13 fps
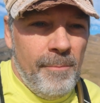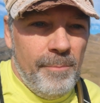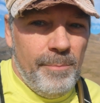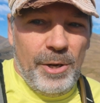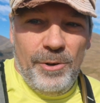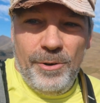
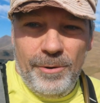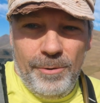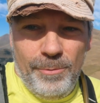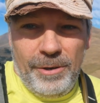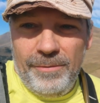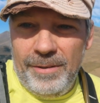
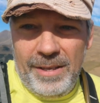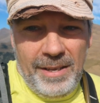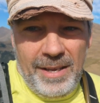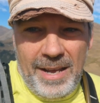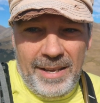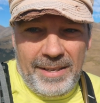Pero bueno,
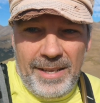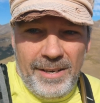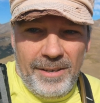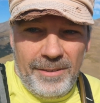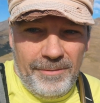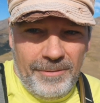eh, hay que
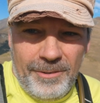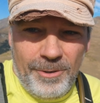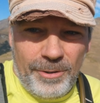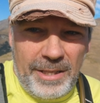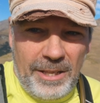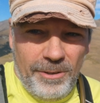ir
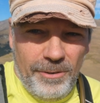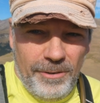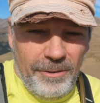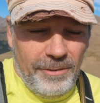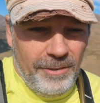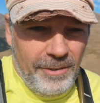cortando